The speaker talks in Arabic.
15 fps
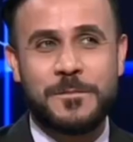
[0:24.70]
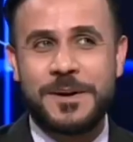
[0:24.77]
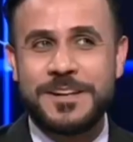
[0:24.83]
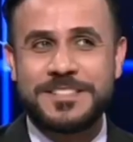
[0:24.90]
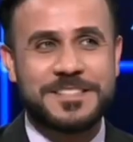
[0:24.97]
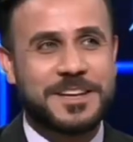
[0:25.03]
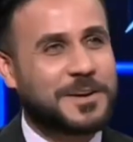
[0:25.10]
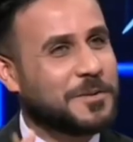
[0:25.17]

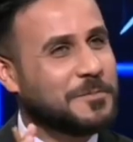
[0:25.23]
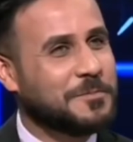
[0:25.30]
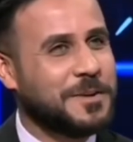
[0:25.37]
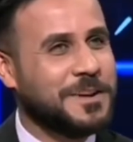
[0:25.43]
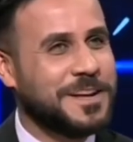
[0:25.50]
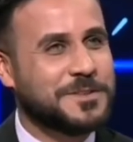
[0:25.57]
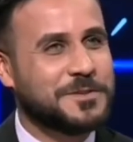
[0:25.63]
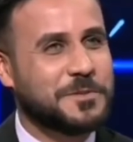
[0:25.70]
استغرب من
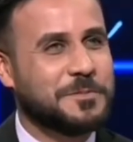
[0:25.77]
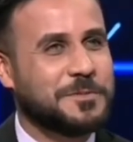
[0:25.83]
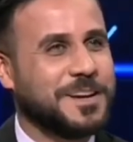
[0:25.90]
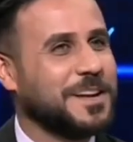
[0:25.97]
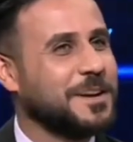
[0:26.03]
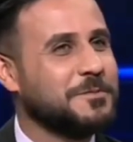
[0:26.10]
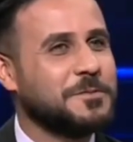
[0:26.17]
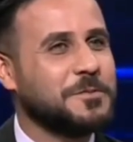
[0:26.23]
اجوبتك
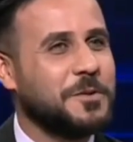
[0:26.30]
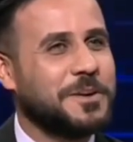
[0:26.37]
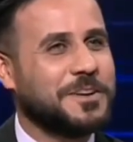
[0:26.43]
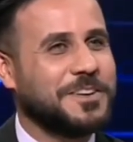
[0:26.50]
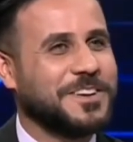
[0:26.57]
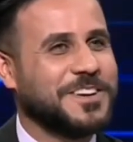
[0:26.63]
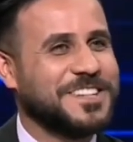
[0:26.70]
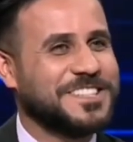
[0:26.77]
انا
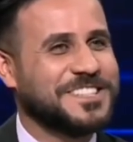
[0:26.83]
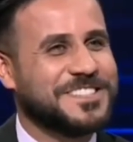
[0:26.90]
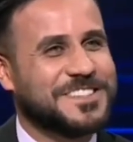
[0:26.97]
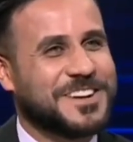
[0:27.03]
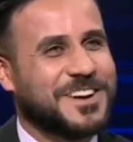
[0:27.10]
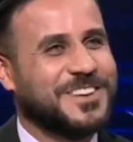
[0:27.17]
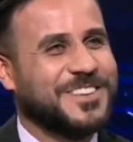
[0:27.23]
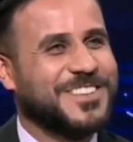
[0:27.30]
يعني كل شيء
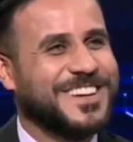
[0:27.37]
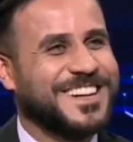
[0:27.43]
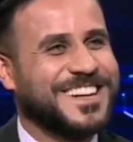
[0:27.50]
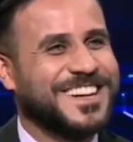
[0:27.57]
جاء والله